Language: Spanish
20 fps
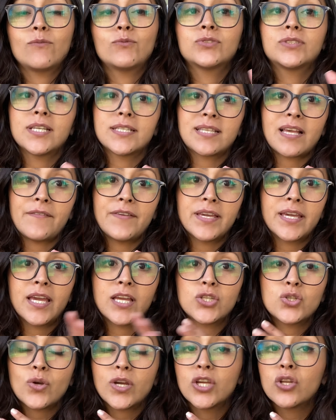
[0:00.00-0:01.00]
ustedes saben
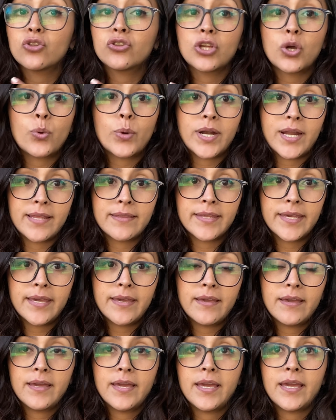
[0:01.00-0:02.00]
que yo aquí no tengo a nadie.